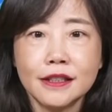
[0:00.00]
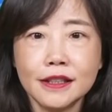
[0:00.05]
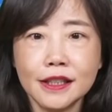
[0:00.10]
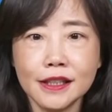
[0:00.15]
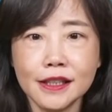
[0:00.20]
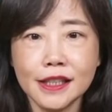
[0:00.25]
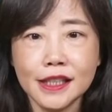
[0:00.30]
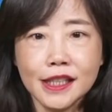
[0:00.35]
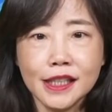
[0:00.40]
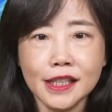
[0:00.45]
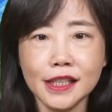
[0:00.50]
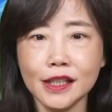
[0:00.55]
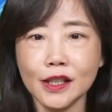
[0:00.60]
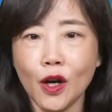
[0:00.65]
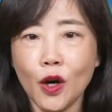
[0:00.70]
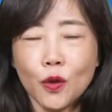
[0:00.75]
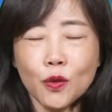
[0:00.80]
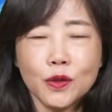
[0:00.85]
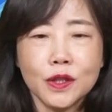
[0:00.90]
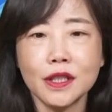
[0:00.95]
这个气
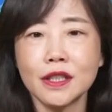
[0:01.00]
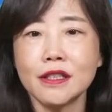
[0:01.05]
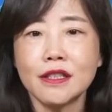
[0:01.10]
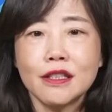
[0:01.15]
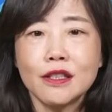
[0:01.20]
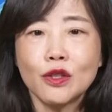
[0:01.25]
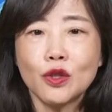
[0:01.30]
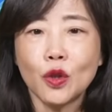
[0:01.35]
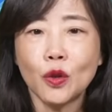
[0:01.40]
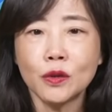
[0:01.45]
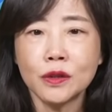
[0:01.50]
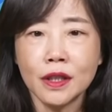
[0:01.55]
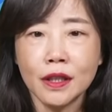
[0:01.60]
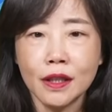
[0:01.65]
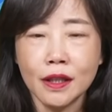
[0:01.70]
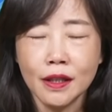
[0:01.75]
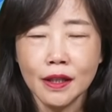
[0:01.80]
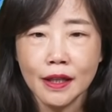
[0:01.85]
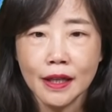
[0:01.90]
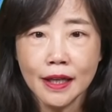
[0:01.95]
候这个之中
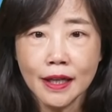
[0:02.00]
呢，